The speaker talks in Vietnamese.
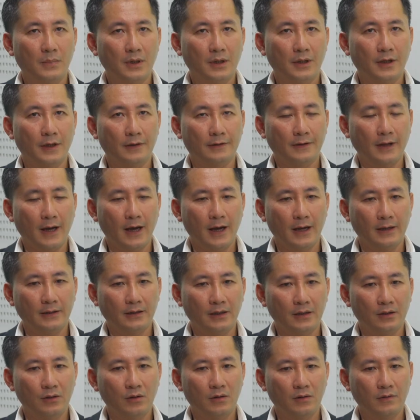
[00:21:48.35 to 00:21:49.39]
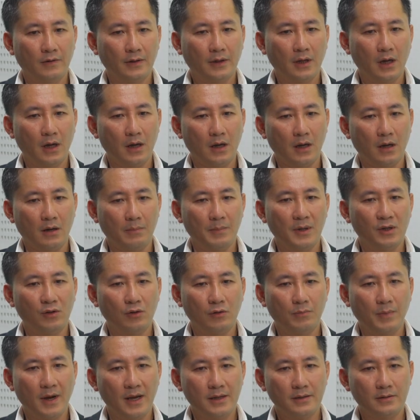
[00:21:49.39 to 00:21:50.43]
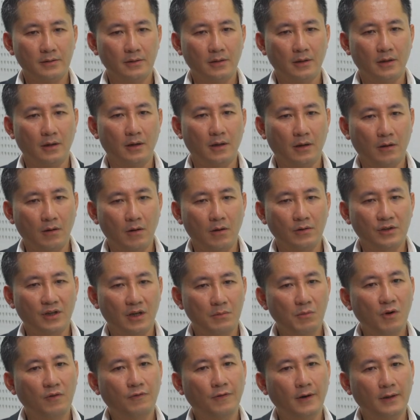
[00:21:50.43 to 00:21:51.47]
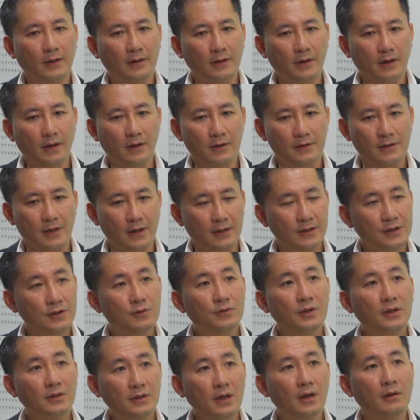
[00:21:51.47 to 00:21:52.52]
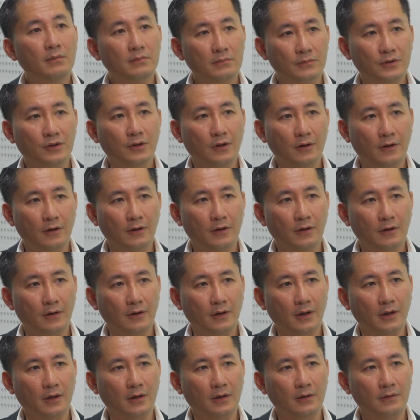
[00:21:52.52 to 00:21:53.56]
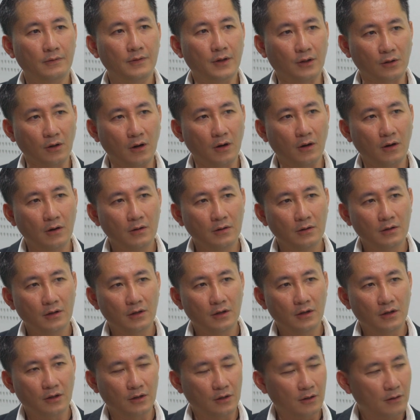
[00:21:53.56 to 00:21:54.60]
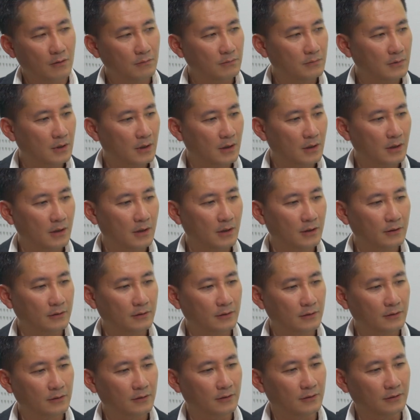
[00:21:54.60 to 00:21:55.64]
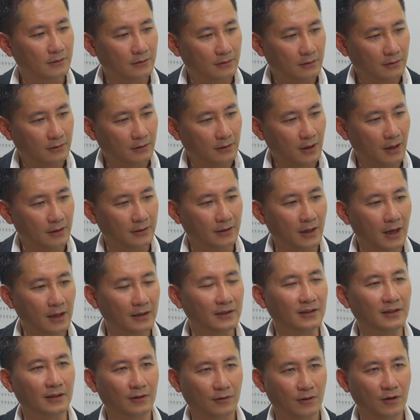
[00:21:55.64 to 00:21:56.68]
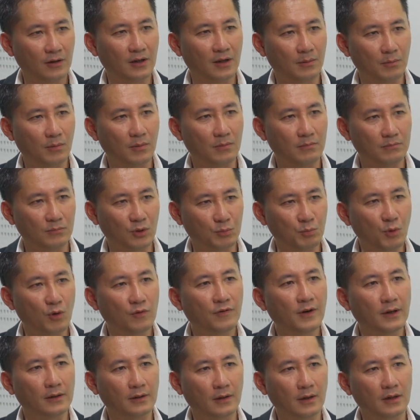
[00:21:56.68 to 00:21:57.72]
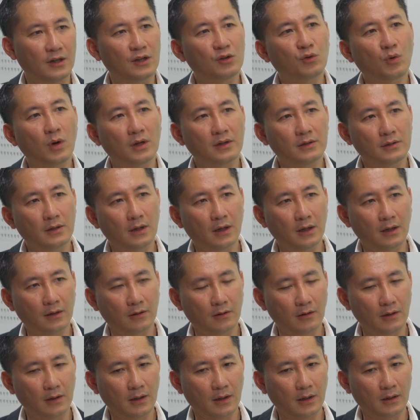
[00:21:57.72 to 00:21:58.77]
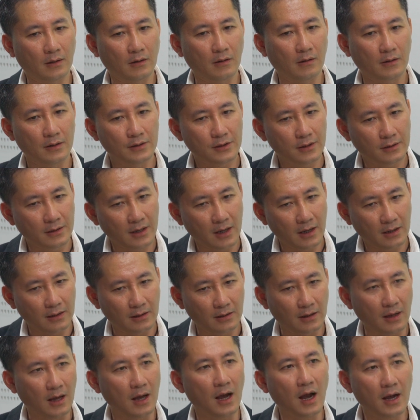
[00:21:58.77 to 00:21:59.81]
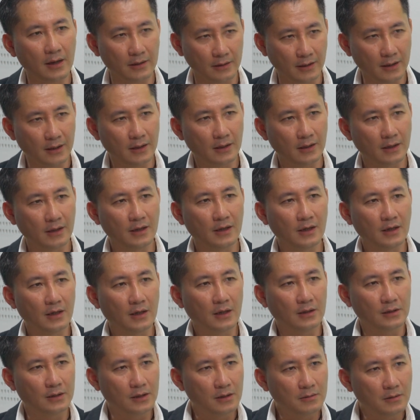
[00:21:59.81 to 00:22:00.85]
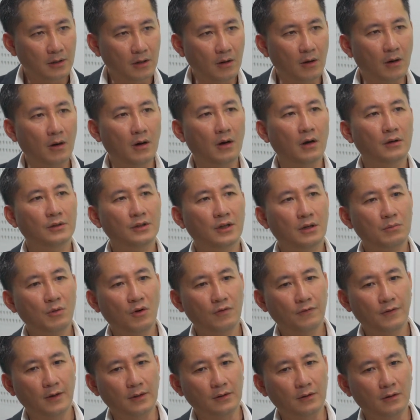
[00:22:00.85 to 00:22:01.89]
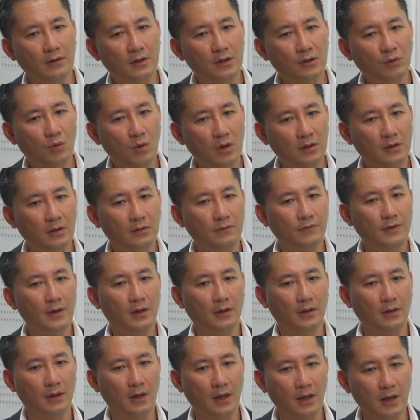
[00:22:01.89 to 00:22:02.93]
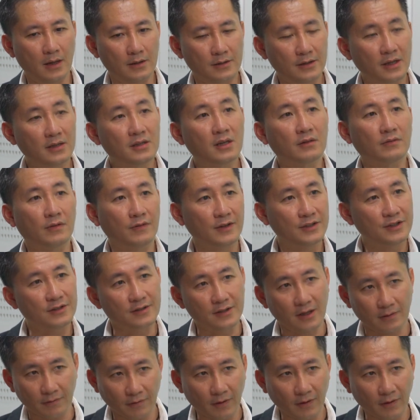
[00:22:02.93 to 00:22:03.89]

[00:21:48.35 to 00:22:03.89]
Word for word: Hiện tại thì đối với cả bên OPEX à, có những cái bộ phận à, sẽ chịu trách nhiệm cho cái việc đó. Nó không à, thành hẳn gọi là một bộ phận liên quan gọi là có cái chức năng là R&D ừ. nhưng có những cái bộ phận nó liên quan đến việc là xây dựng và phát triển sản